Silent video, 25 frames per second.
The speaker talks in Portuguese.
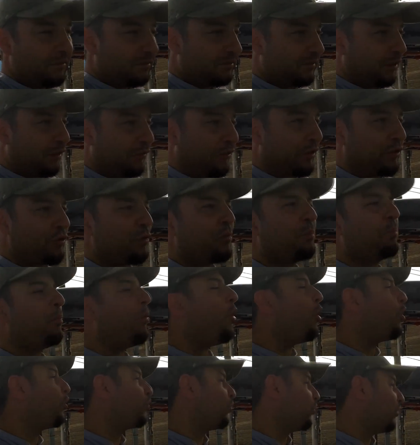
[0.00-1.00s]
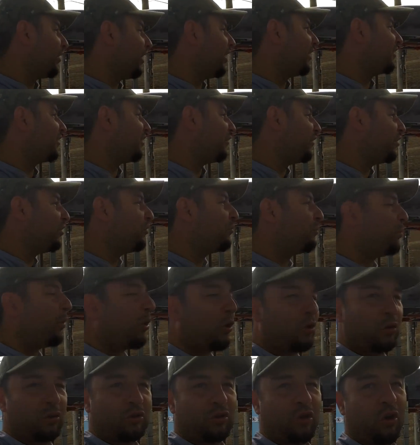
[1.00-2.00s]
Talvez um pouco, né? Talvez um
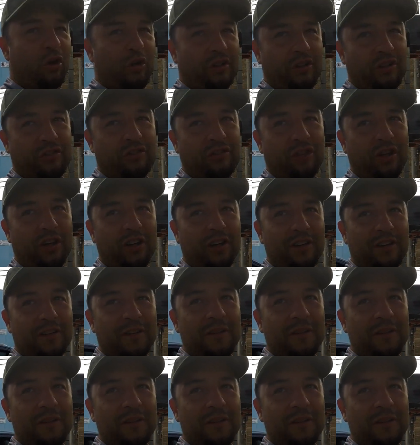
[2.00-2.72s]
pouco trouxa é, só.